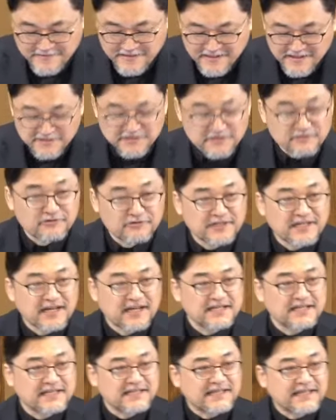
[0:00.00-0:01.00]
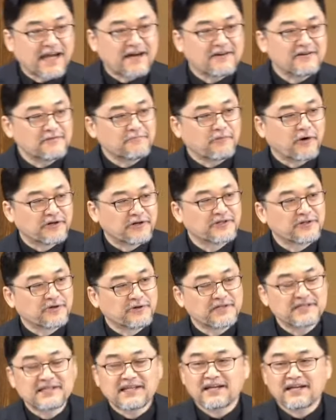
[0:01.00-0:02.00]
이것은 우리가 이 땅을
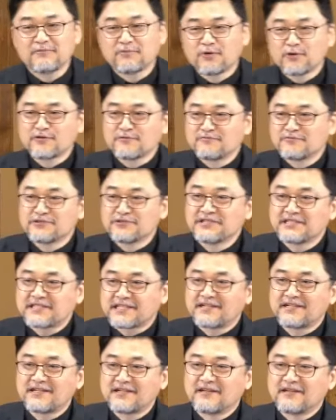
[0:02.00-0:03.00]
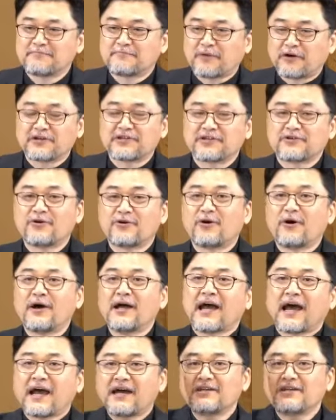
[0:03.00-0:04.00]
버리고 이 땅의 모든 문제를 버리고
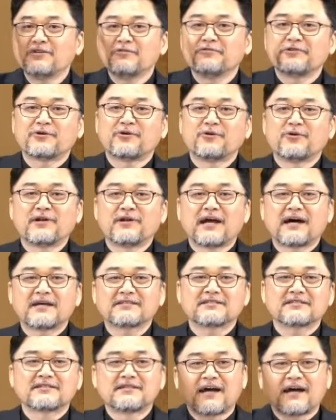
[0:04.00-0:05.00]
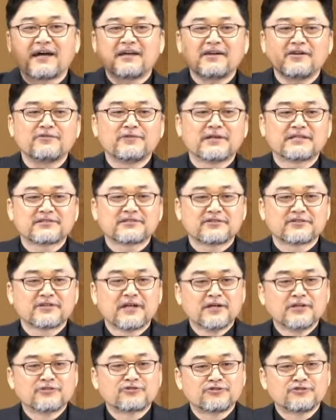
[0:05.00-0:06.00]
하늘 위로 올라가서 그 하늘 위에서
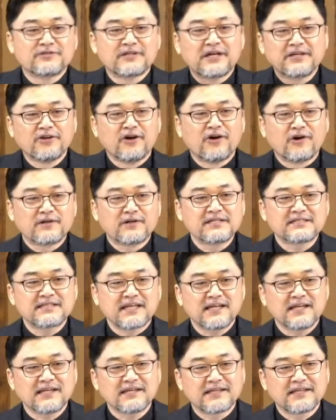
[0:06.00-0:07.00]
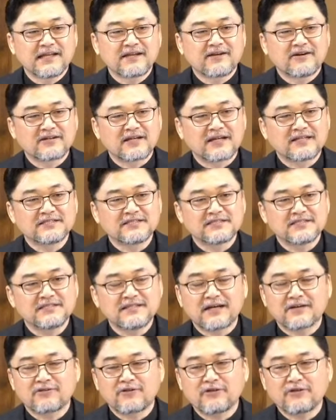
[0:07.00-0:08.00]
주님과 영원히 살게 될 거라는
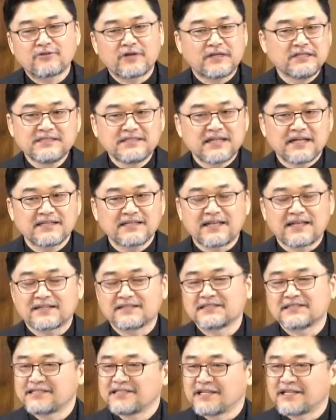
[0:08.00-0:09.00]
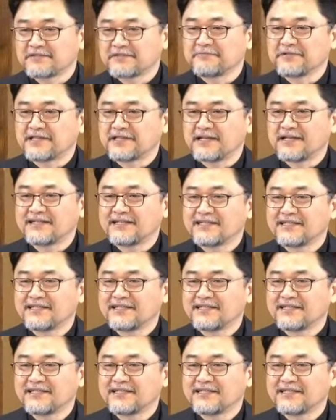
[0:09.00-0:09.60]
신학과 굉장히 다른 신학입니다.